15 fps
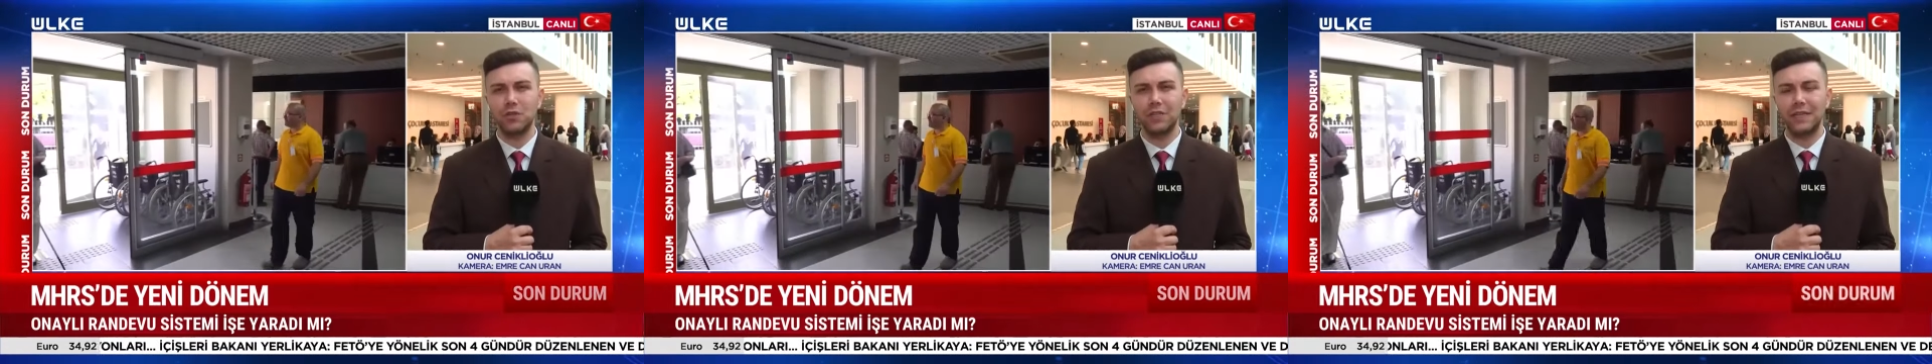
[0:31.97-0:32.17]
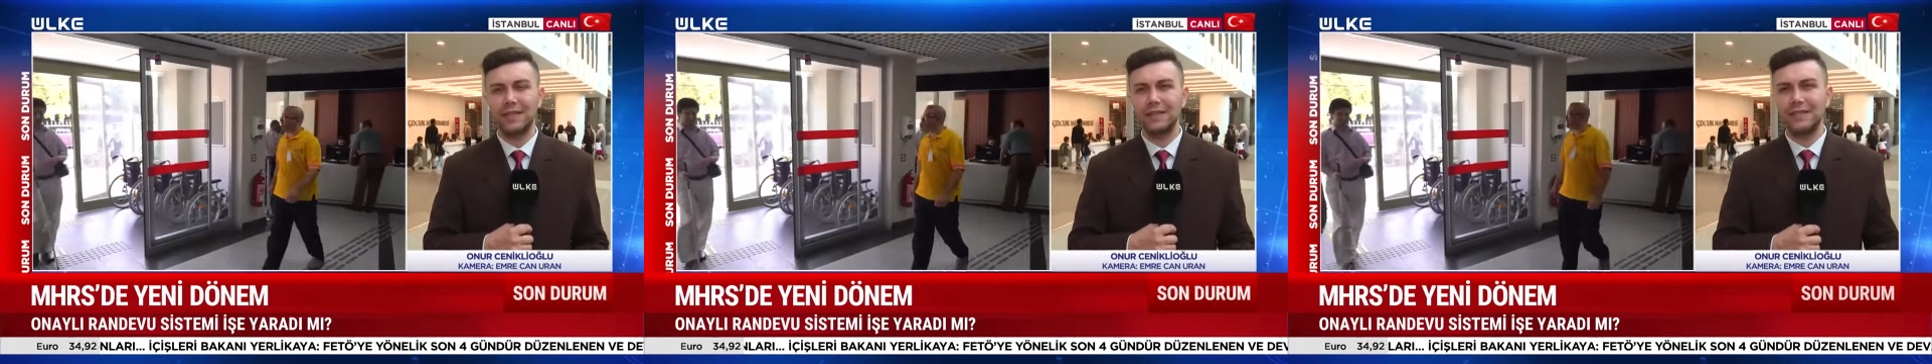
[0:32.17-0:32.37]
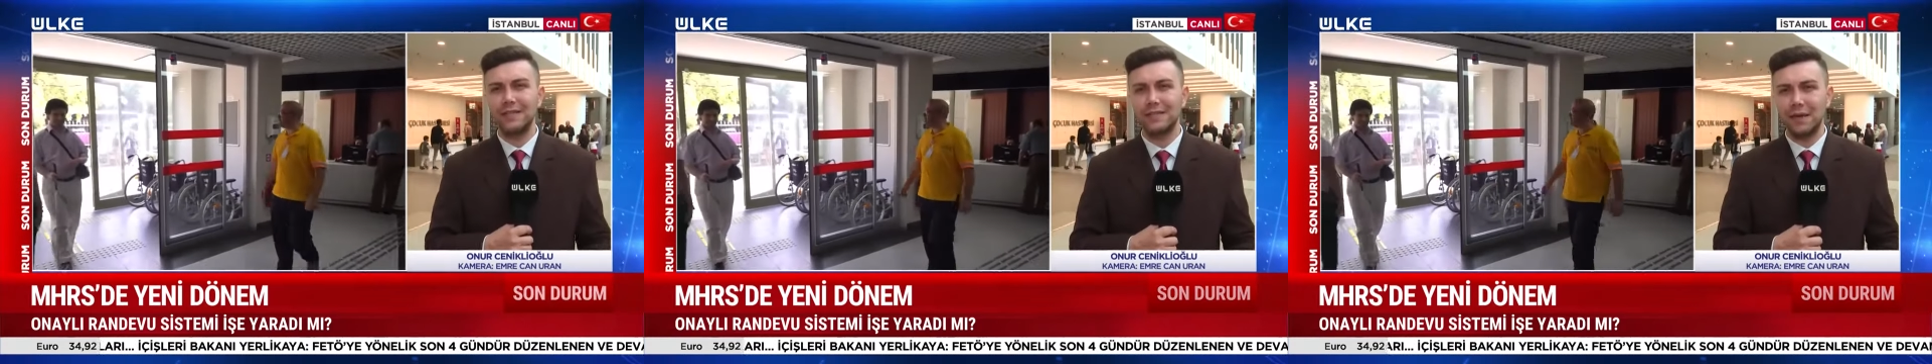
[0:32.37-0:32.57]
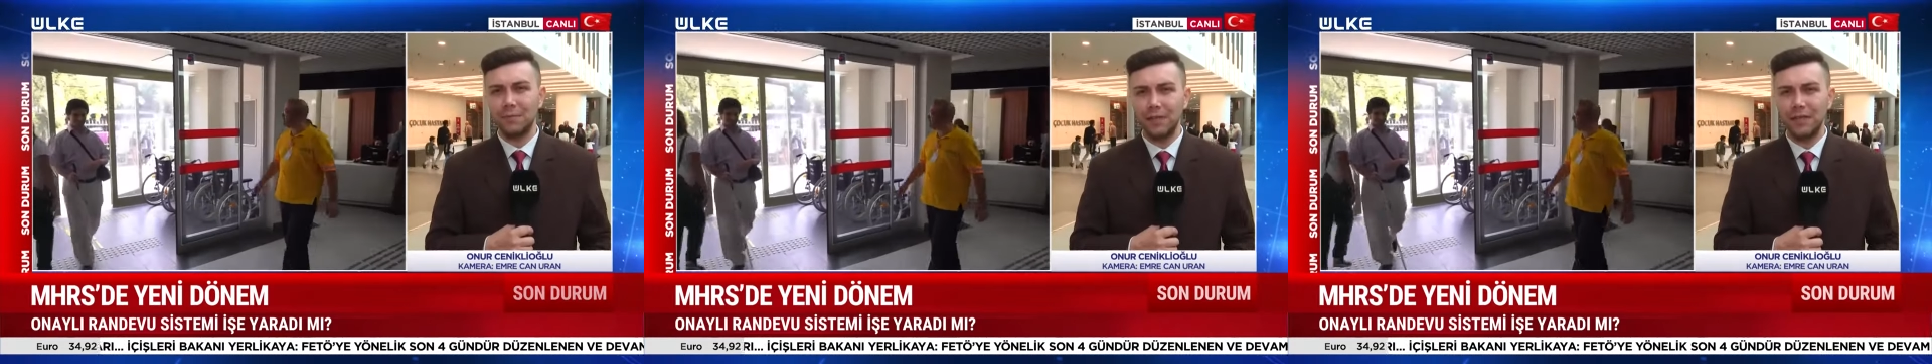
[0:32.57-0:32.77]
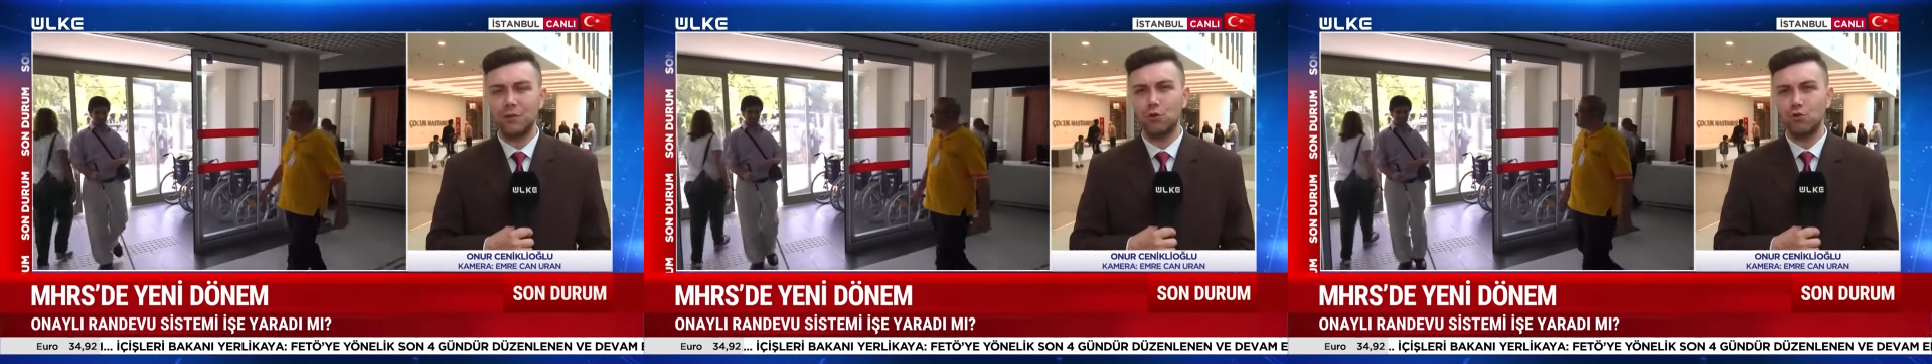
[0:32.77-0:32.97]
Yeni sistem
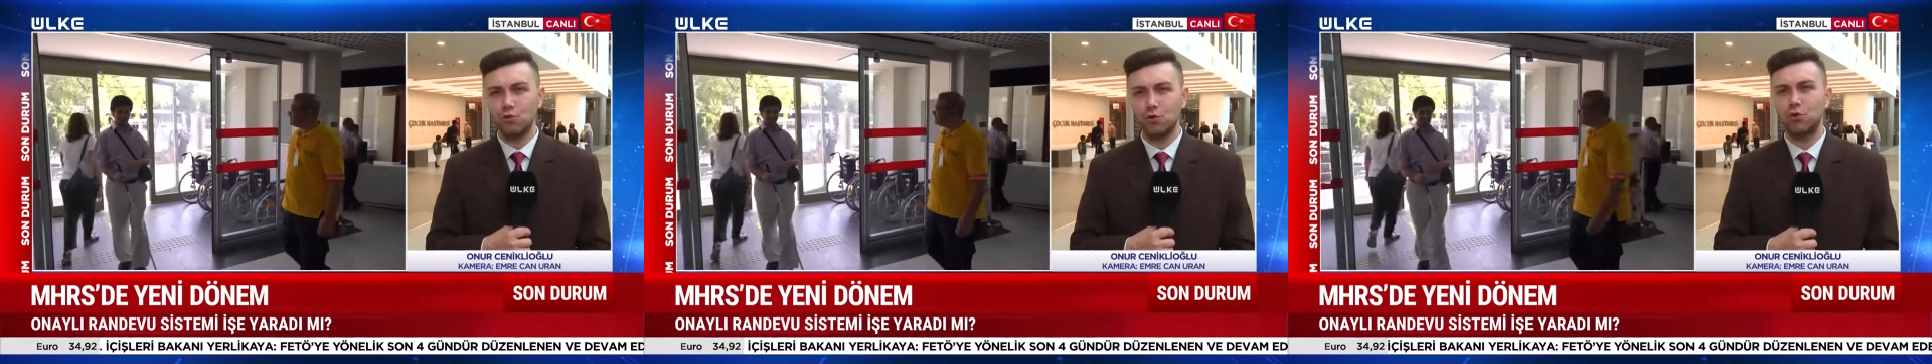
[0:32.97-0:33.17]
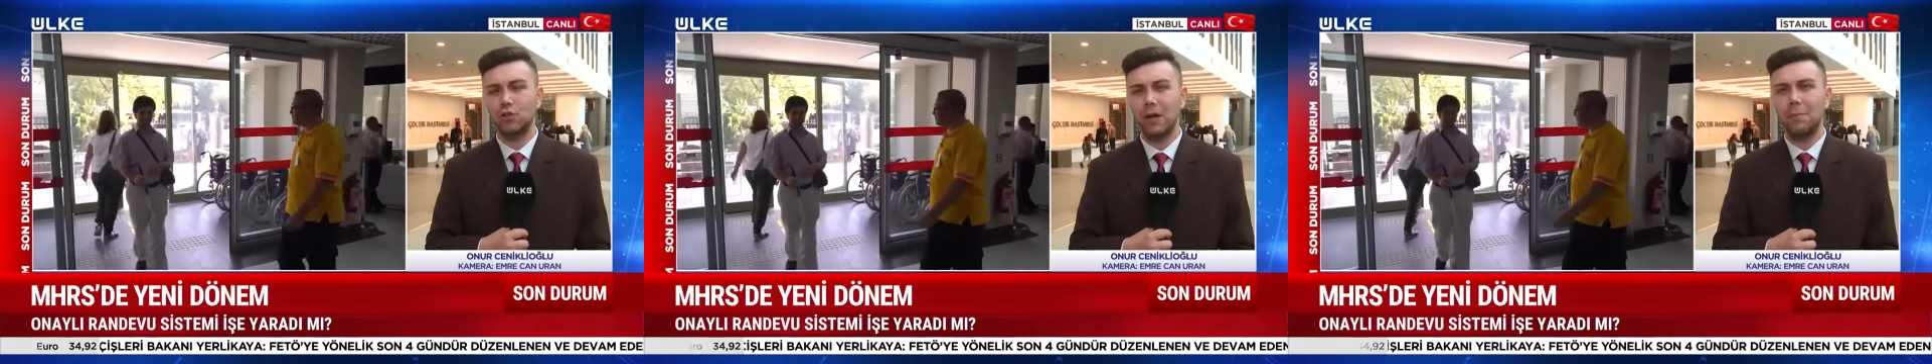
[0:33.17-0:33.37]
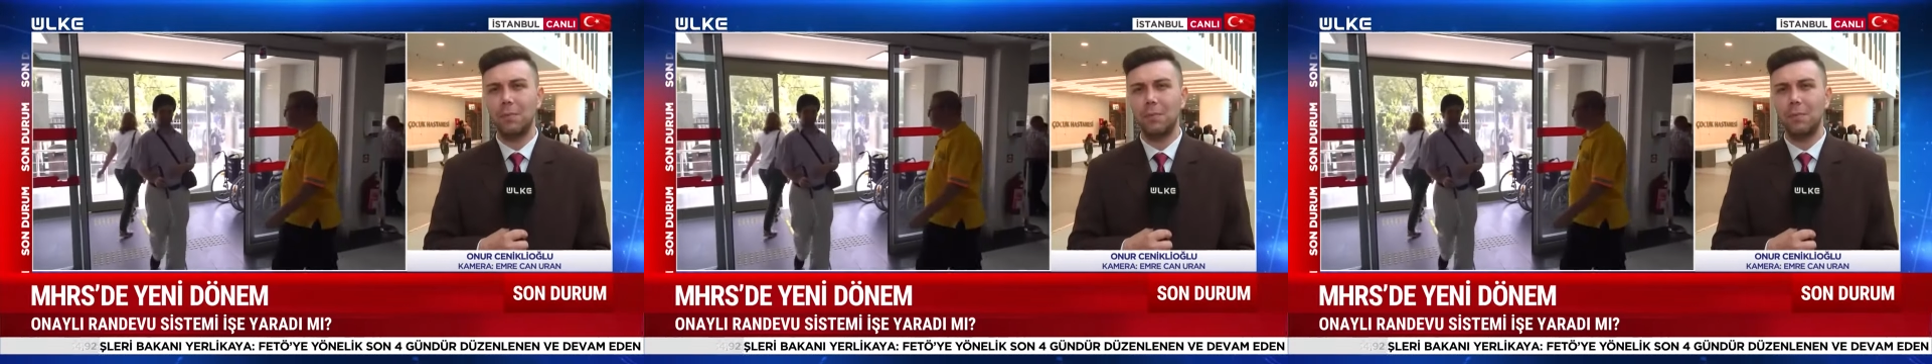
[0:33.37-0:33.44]
neydi önce ondan